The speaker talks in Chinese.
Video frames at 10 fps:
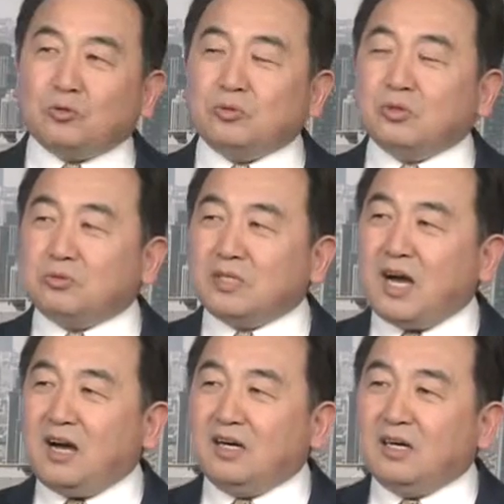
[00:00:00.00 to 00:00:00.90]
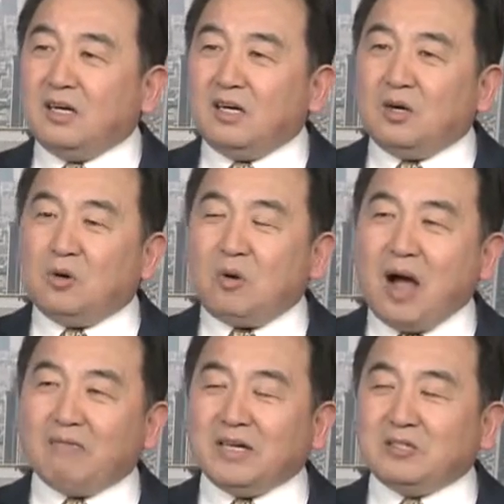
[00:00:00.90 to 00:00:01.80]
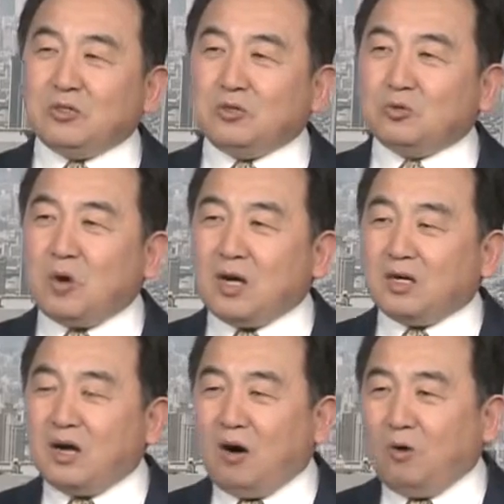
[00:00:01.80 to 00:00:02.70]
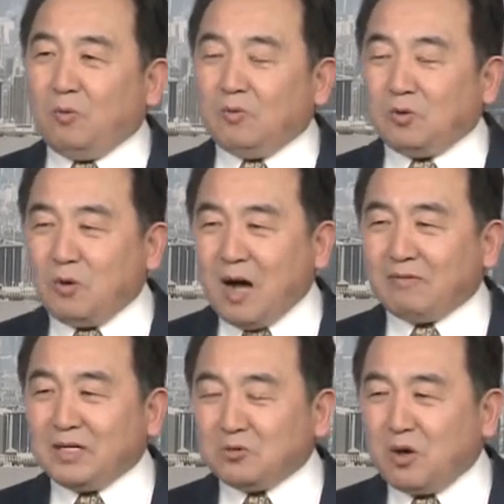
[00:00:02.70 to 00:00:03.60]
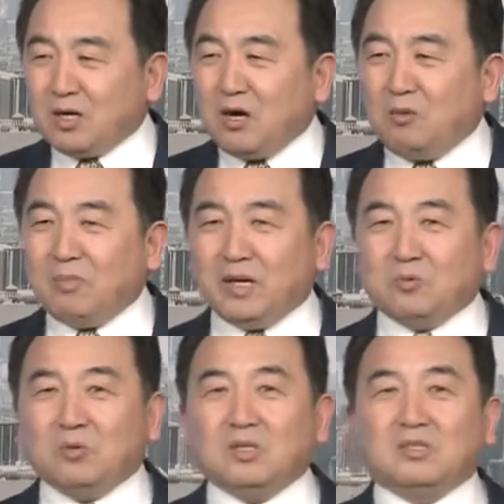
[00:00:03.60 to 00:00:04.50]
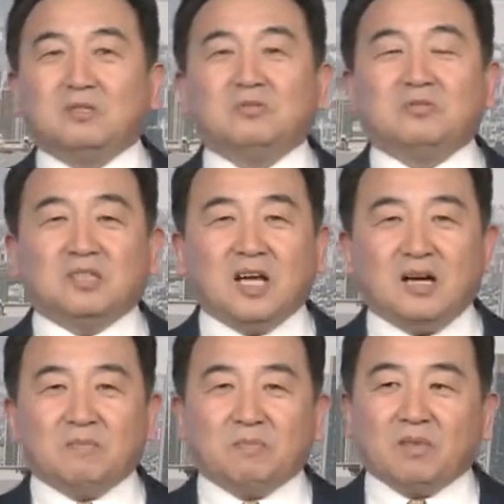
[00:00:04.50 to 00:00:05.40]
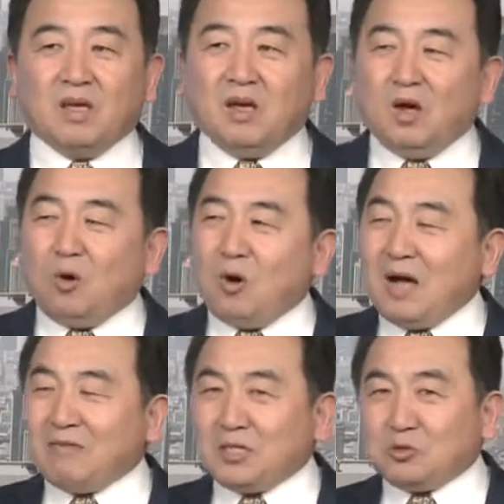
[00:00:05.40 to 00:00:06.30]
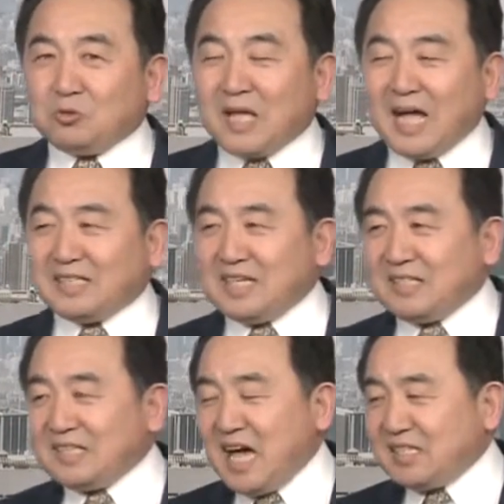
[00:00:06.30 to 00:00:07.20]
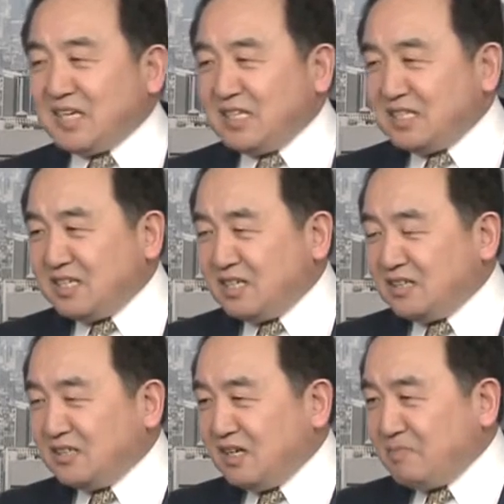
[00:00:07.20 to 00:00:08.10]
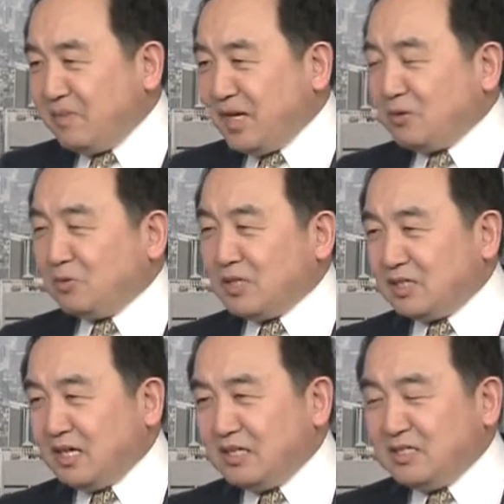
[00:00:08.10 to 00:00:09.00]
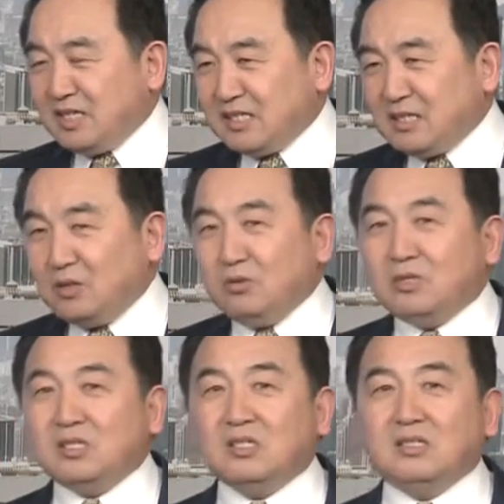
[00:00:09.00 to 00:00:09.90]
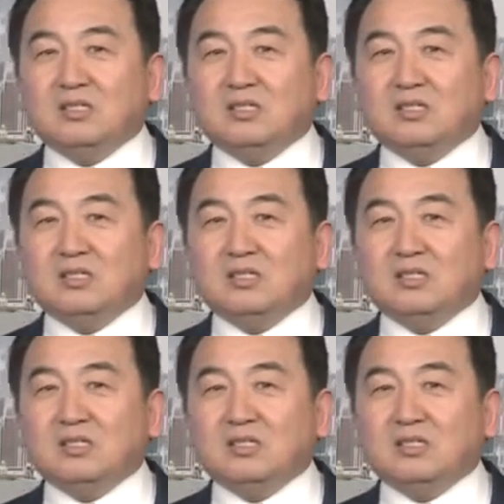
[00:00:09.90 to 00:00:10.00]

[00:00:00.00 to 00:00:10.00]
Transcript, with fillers: 数就像华为撞告美国政府一样，华为出大价钱请了美国的顶尖的律师